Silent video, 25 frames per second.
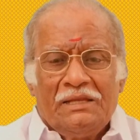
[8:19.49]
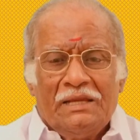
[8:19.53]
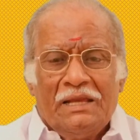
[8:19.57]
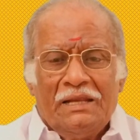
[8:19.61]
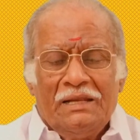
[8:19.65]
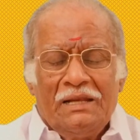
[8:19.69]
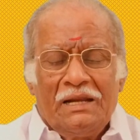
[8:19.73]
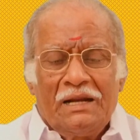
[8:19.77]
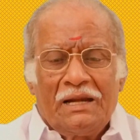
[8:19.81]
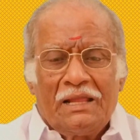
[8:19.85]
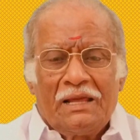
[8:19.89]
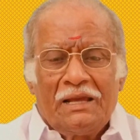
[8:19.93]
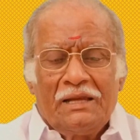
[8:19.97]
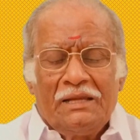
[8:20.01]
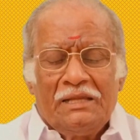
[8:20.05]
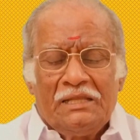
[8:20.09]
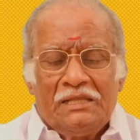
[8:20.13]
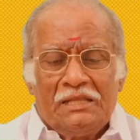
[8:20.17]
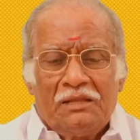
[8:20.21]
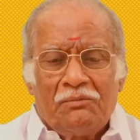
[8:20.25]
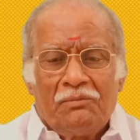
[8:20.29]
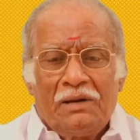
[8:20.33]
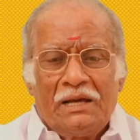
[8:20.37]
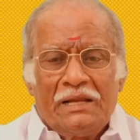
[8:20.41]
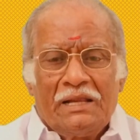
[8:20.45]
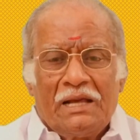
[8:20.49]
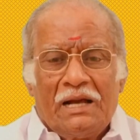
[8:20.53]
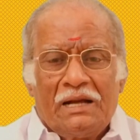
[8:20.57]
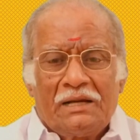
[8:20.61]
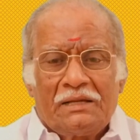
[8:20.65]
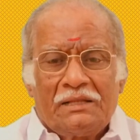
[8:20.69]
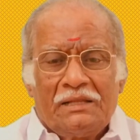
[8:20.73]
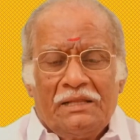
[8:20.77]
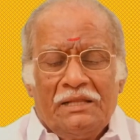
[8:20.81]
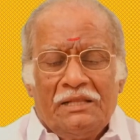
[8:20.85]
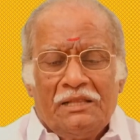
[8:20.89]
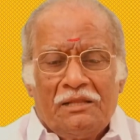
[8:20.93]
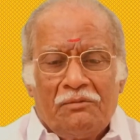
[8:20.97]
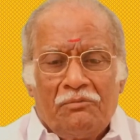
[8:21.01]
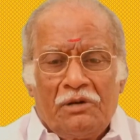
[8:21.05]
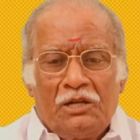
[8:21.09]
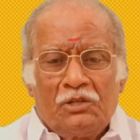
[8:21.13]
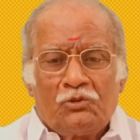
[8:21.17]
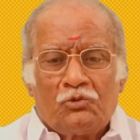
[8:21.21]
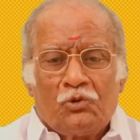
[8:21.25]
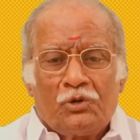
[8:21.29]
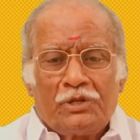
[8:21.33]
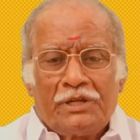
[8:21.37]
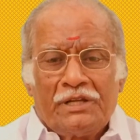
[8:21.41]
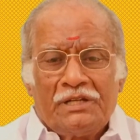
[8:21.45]
என்னடா இந்த மாதிரி ஆகுது இந்த மாதிரி
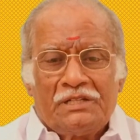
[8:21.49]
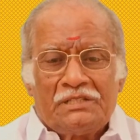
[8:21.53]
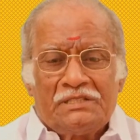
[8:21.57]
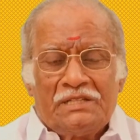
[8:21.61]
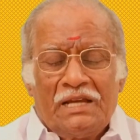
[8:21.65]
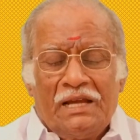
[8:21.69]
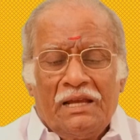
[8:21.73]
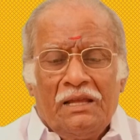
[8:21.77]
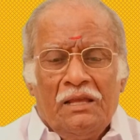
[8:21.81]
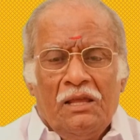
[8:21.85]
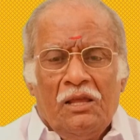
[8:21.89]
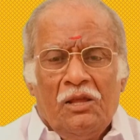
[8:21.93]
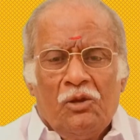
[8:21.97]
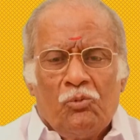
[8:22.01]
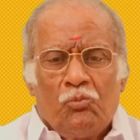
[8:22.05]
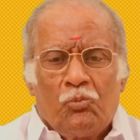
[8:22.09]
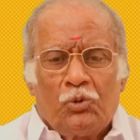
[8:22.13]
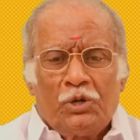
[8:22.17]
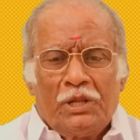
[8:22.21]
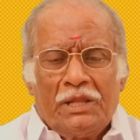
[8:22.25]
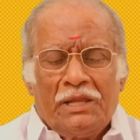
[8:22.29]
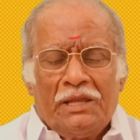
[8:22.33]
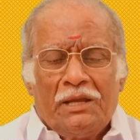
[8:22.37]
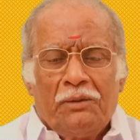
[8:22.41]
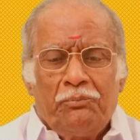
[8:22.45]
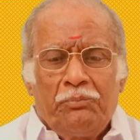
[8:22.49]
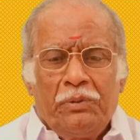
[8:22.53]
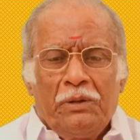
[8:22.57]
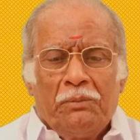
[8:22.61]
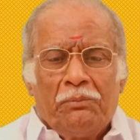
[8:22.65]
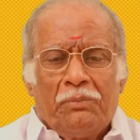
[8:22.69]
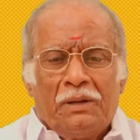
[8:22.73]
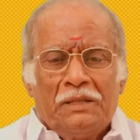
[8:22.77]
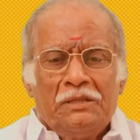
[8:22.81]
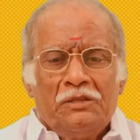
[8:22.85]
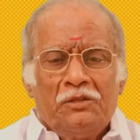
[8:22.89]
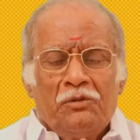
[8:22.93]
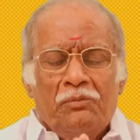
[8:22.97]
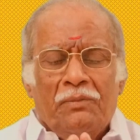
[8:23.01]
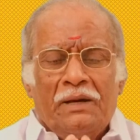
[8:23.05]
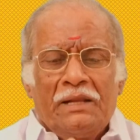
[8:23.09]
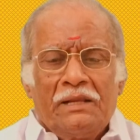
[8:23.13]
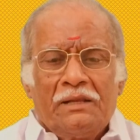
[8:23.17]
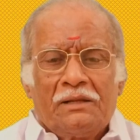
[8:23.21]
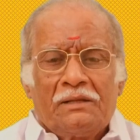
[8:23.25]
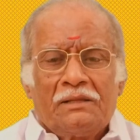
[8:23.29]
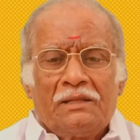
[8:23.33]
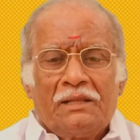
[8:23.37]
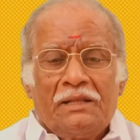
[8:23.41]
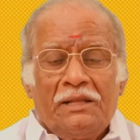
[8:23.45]
தொங்கிடுச்சு முன்னே எப்படி பந்து
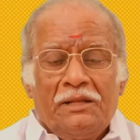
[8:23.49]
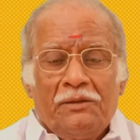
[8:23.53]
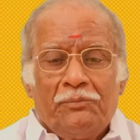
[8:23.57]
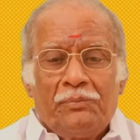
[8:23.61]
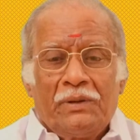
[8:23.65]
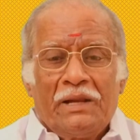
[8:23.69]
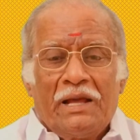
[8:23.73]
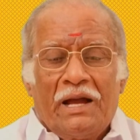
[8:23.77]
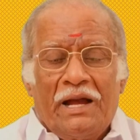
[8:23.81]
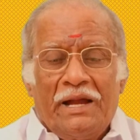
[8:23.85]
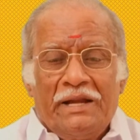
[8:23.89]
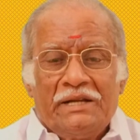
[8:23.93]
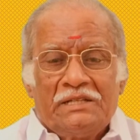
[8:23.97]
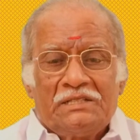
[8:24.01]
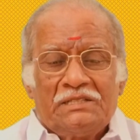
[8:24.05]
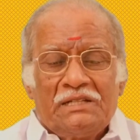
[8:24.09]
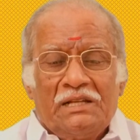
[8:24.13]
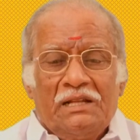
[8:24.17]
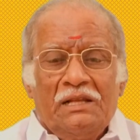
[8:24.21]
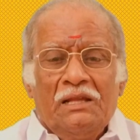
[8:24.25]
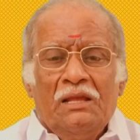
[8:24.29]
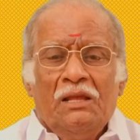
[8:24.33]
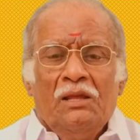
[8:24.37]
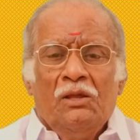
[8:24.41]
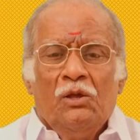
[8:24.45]
மாதிரி இருந்தது இப்படி ஆயிடுச்சுன்னு